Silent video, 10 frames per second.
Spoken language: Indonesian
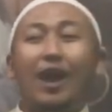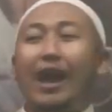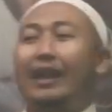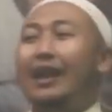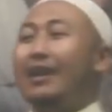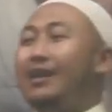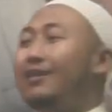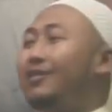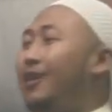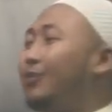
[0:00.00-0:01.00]
Anak-anak
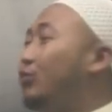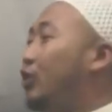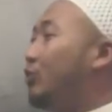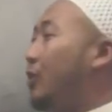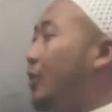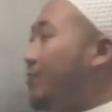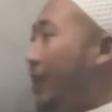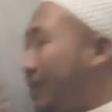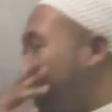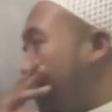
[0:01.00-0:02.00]
kita sudah semakin banyak